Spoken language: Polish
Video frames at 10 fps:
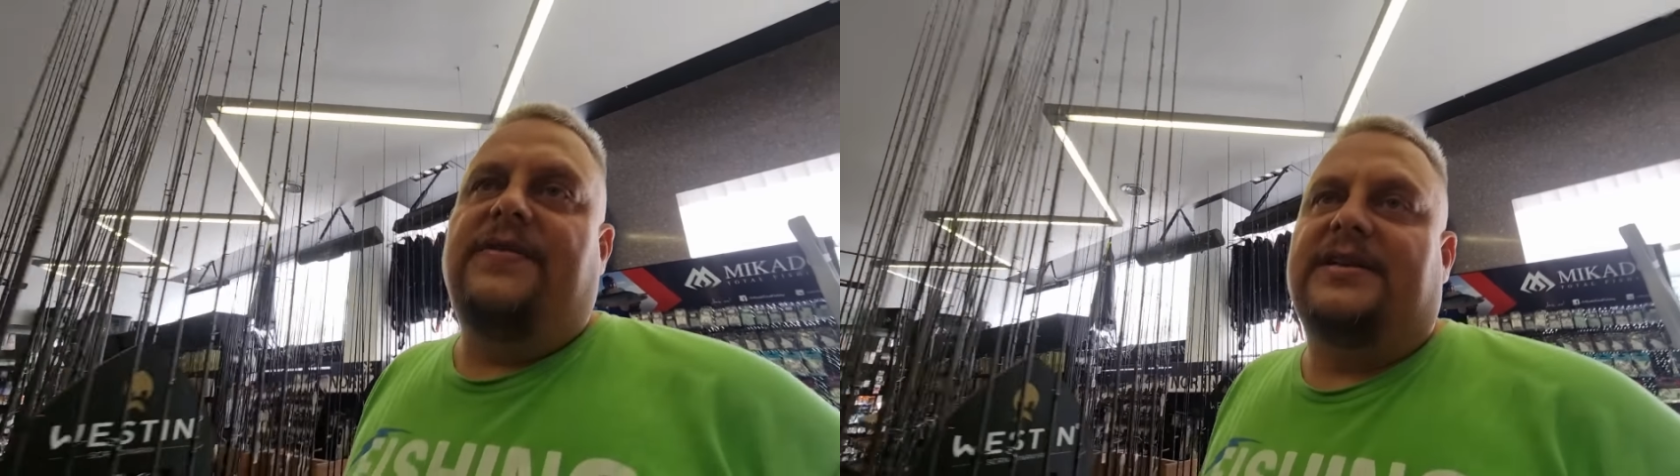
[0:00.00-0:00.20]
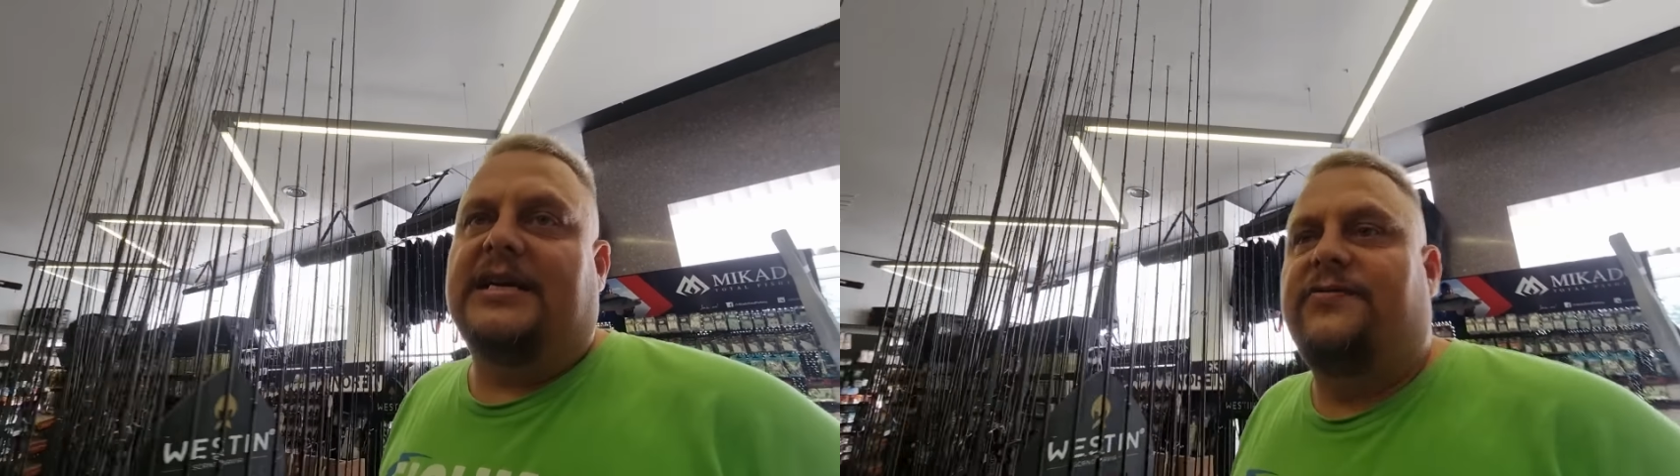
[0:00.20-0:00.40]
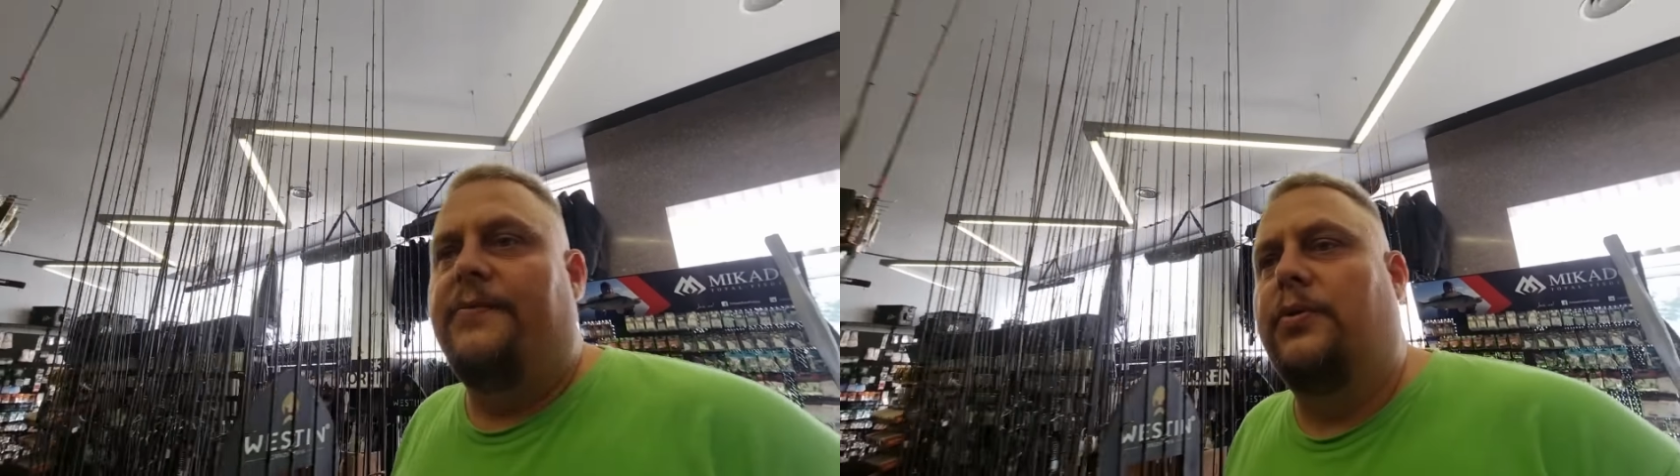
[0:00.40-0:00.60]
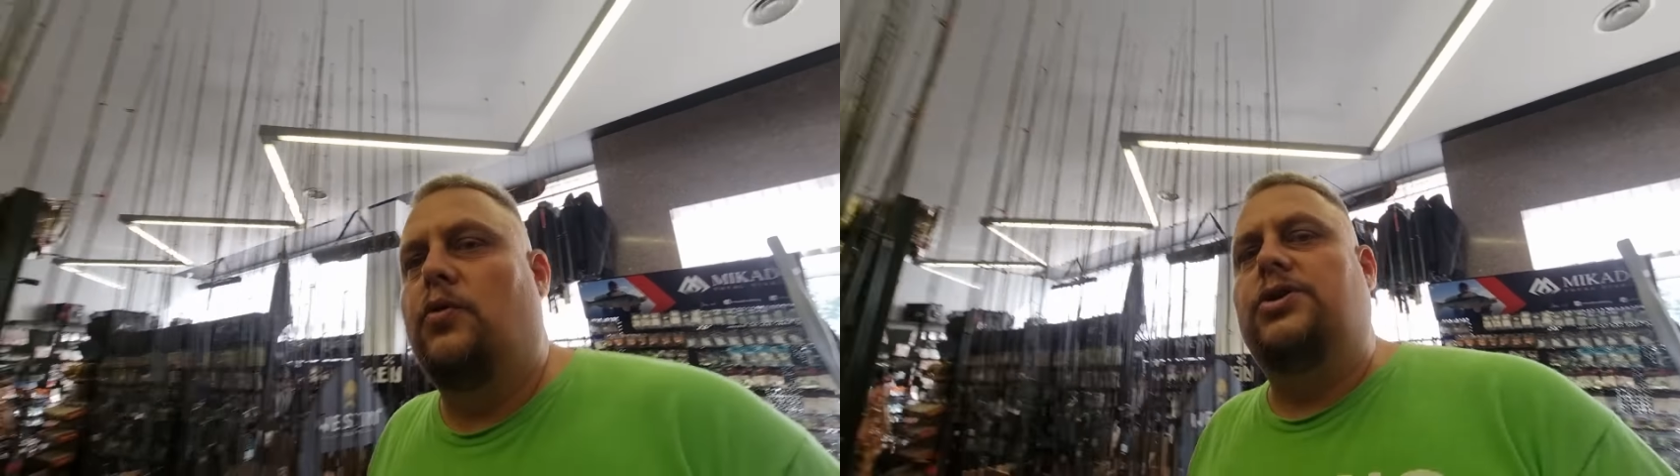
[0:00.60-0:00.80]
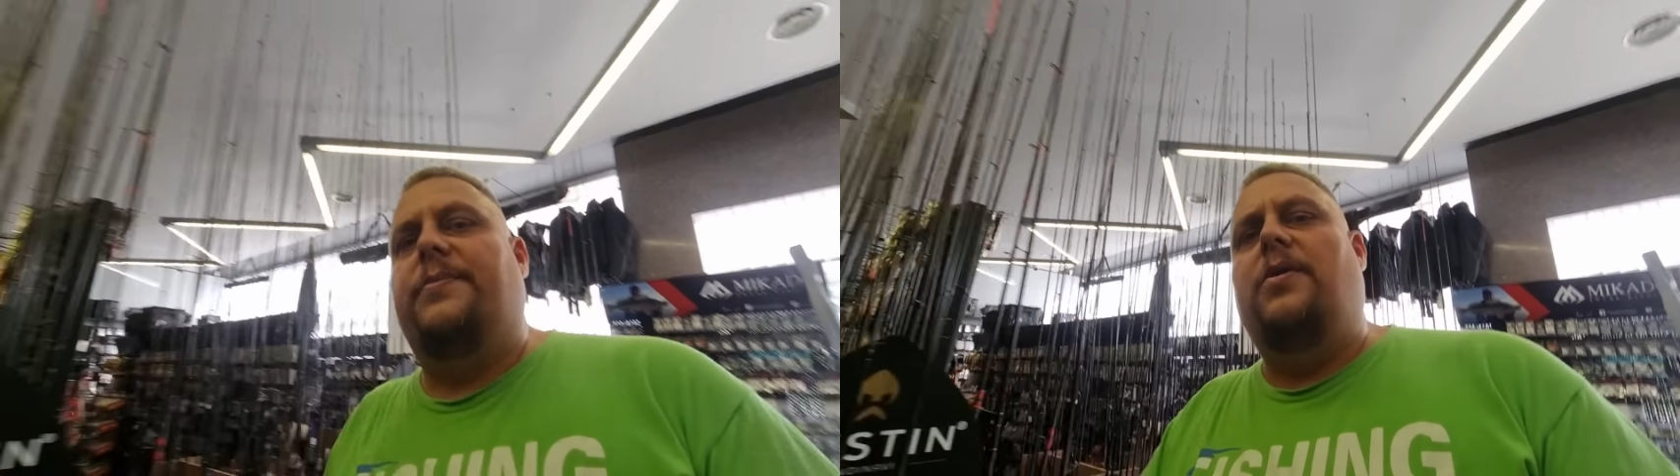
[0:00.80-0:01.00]
Wędkarstwo swojej
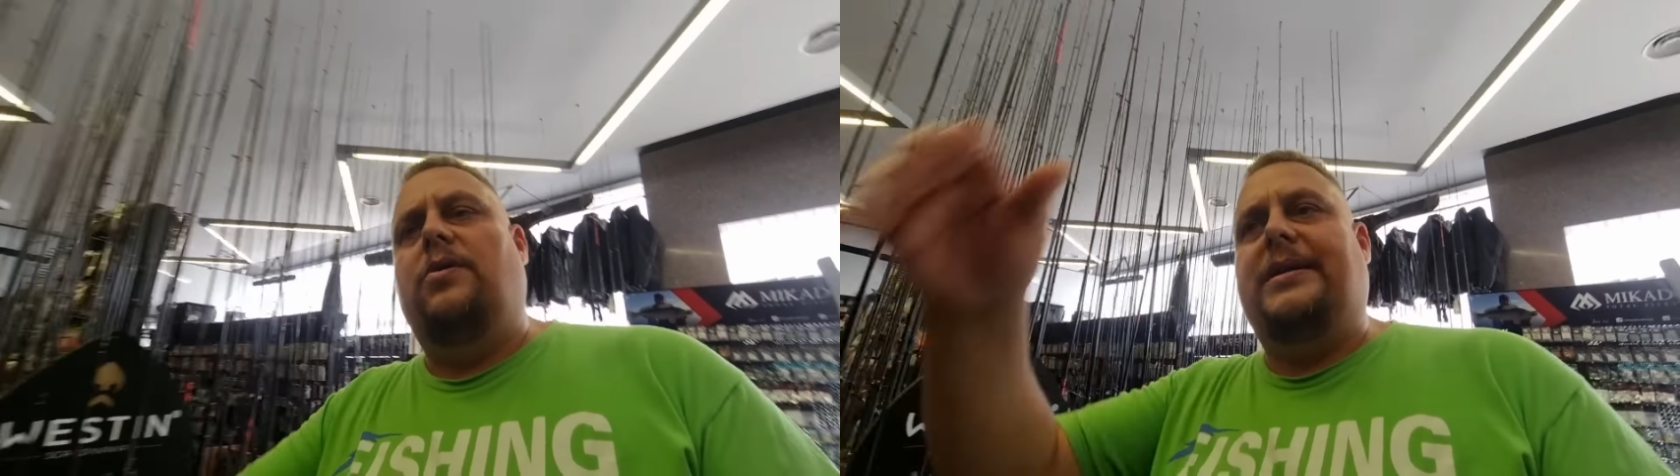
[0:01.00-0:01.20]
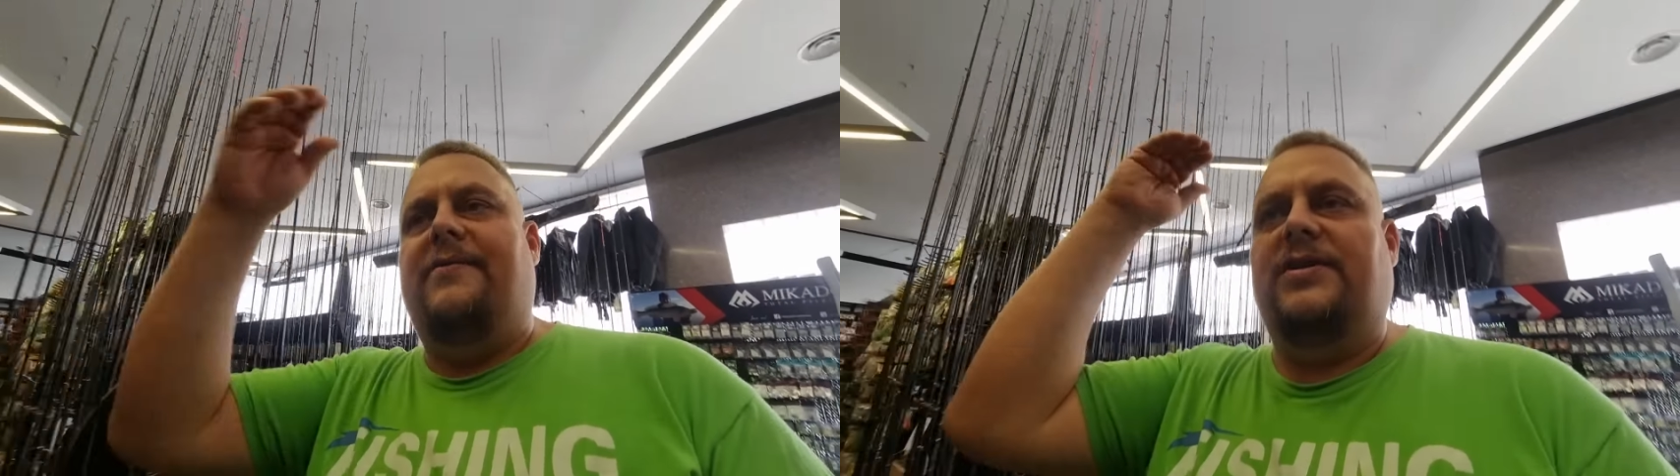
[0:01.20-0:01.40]
podróży, bo tam